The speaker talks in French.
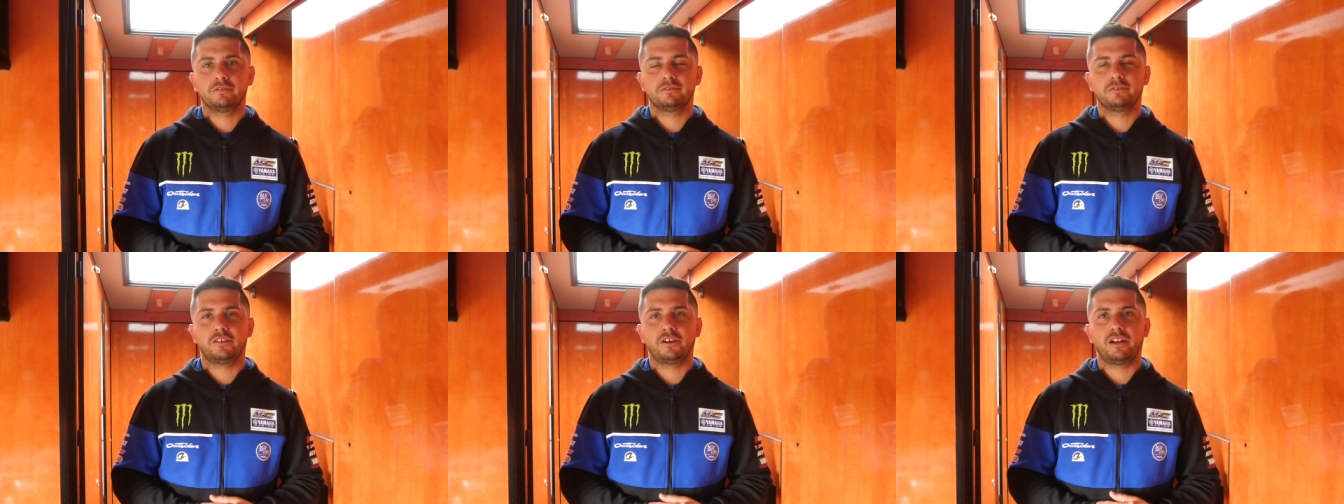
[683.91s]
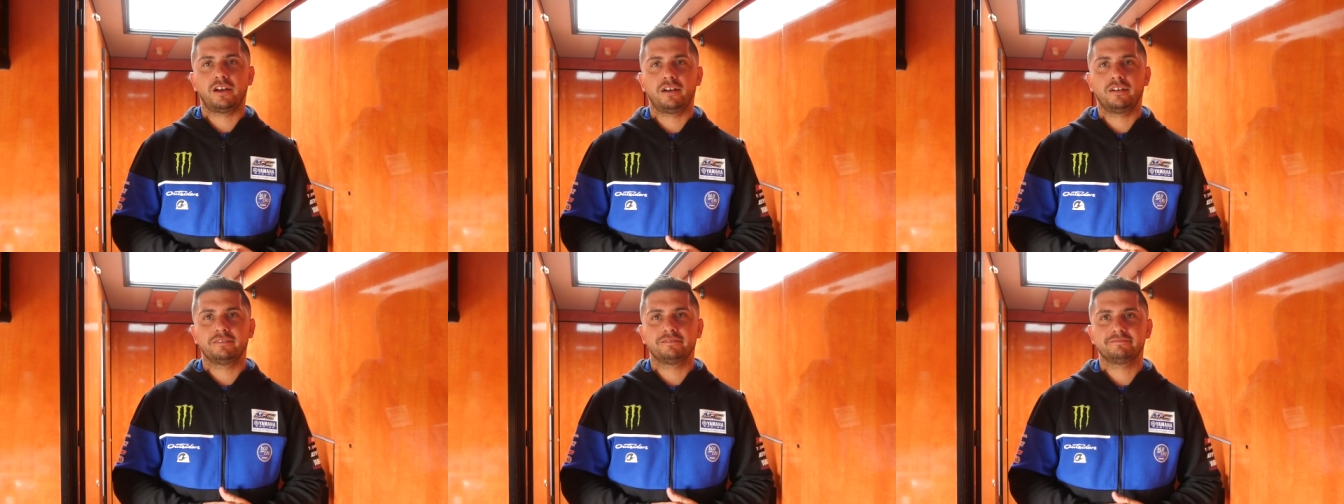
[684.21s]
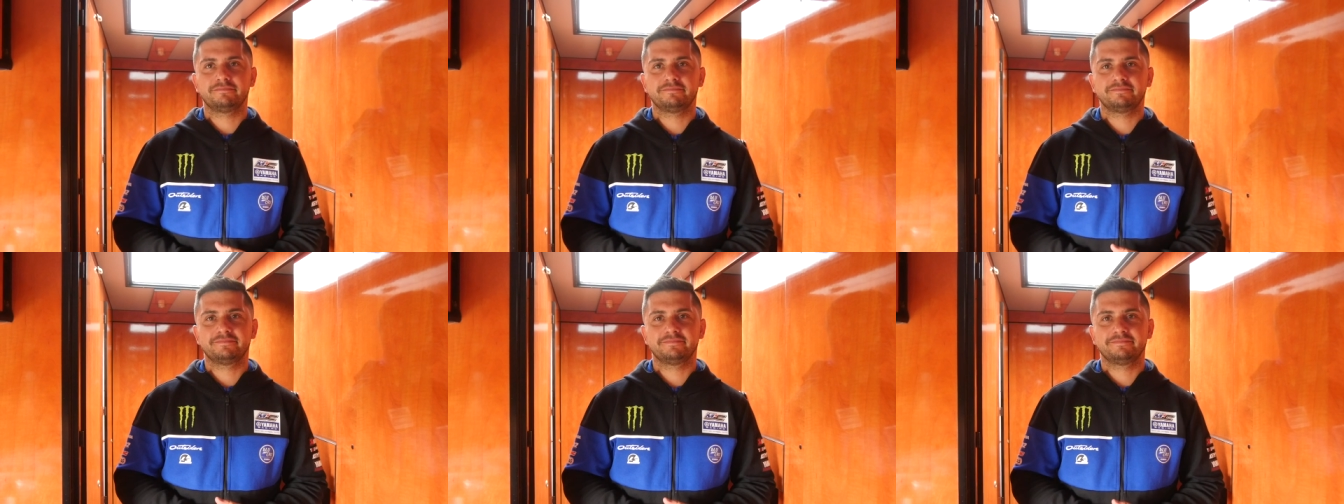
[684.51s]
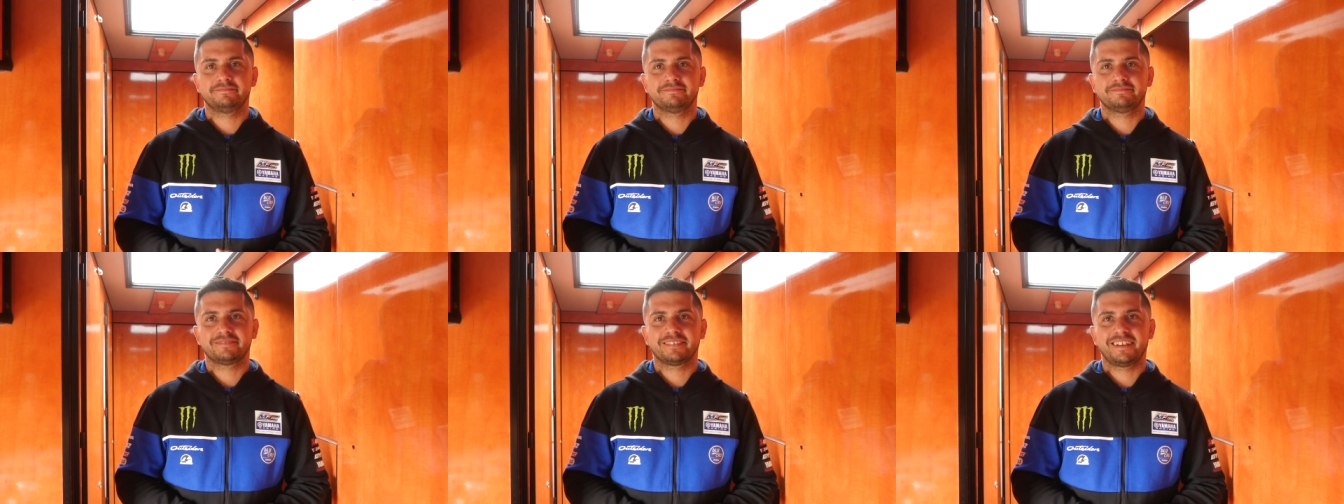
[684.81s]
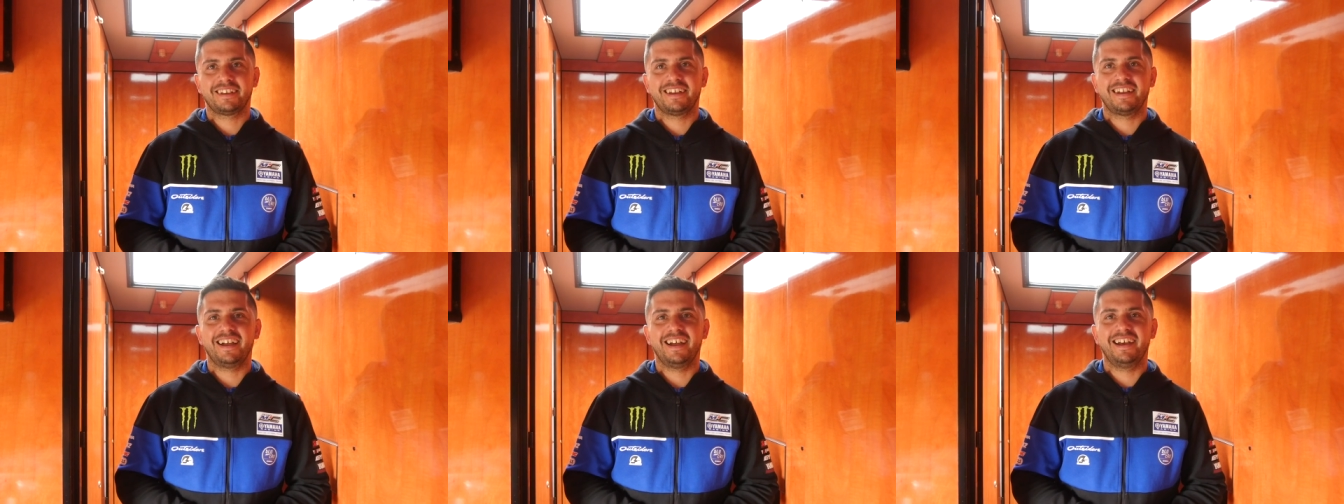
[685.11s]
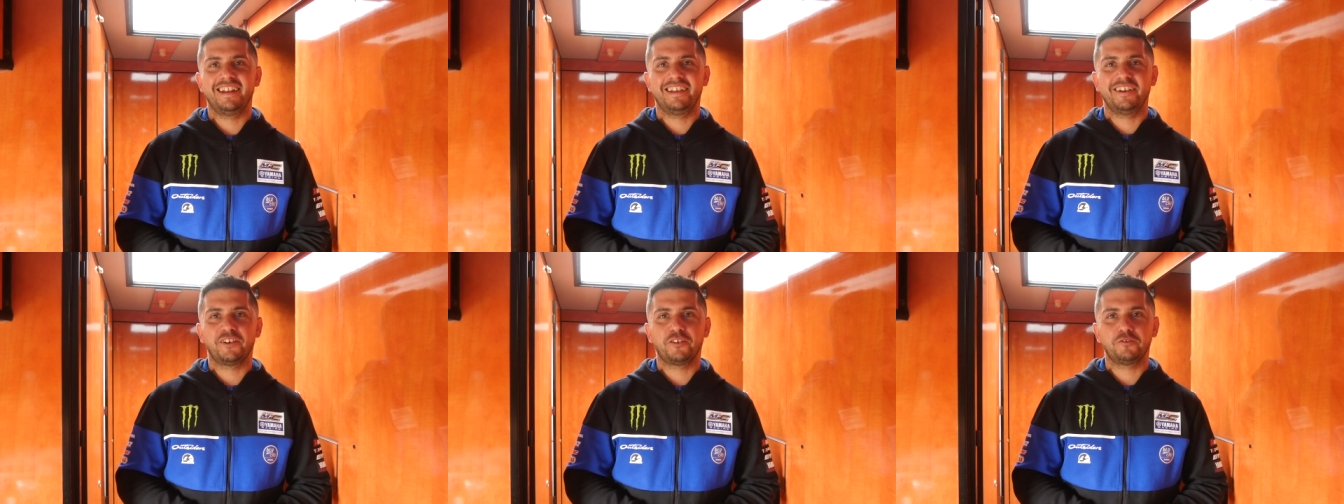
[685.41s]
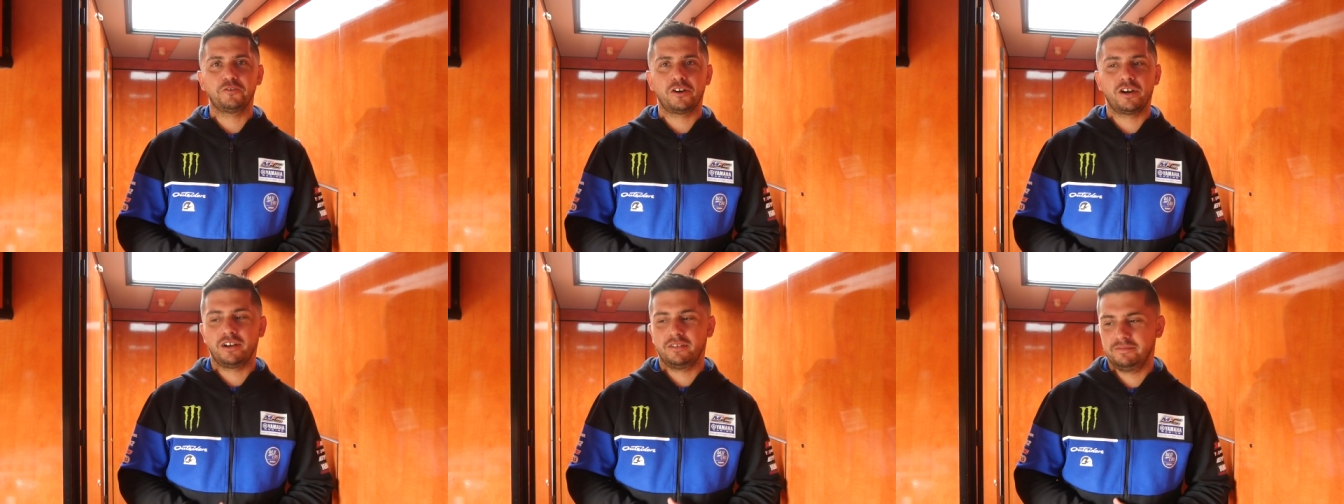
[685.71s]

Voilà. Merci Loïc. Allez, au revoir.